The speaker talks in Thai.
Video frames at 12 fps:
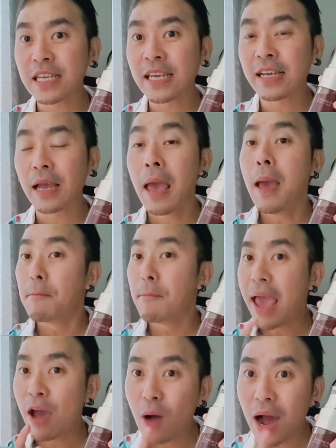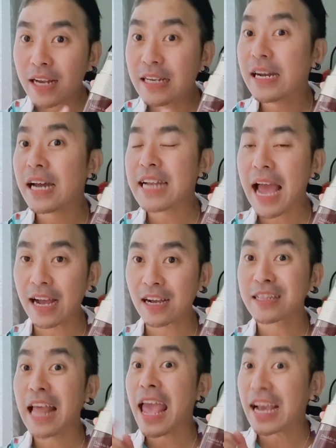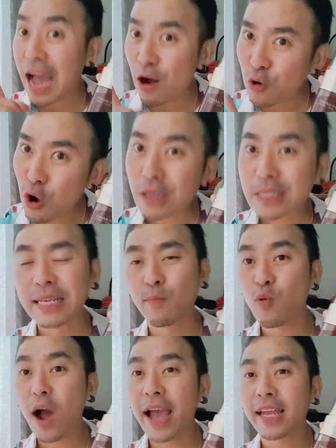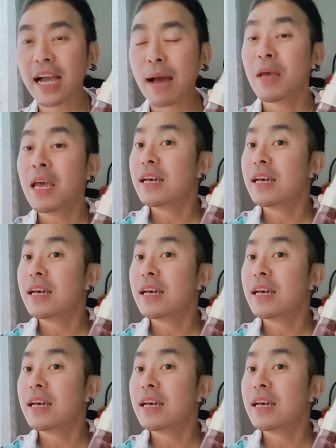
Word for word: ริงๆแม้ว่าเนื้อหนักแต่เขาก็ซึมไวนะครับ